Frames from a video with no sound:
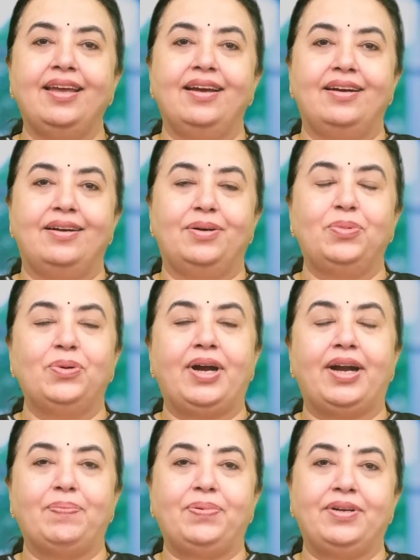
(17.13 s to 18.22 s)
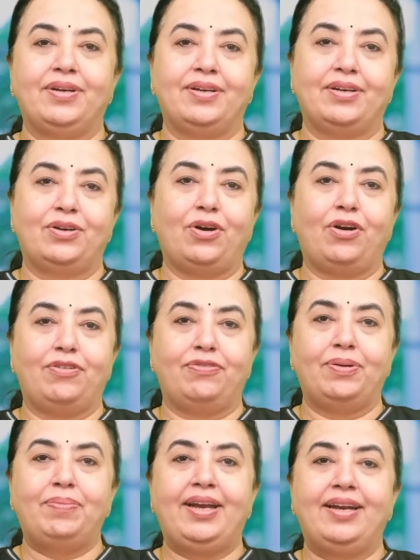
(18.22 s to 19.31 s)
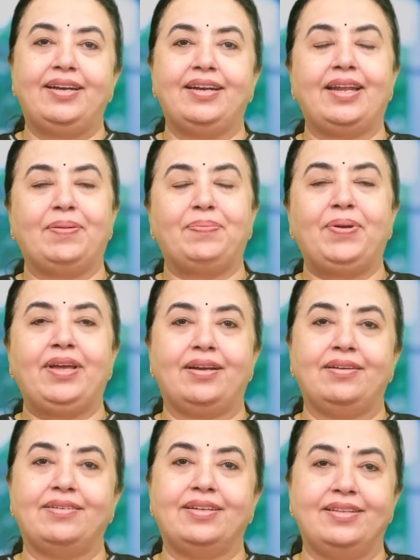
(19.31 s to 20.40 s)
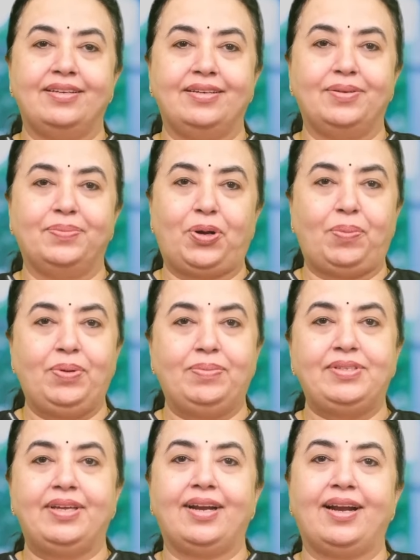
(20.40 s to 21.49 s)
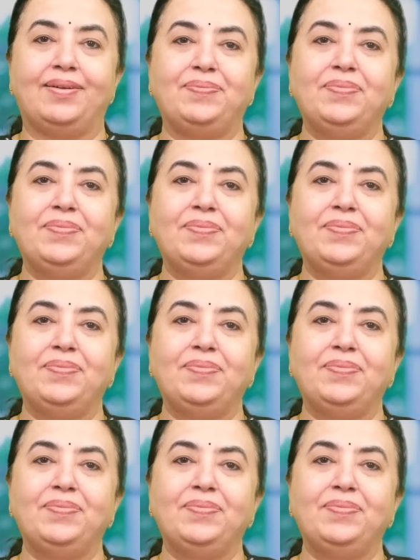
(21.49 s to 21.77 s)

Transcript: uh, மூக்கடைப்பு காஃப் அப்படின்ட்டு நிறைய பேருக்கு வந்து ப்ராப்ளம்ஸ் இருக்கலாம்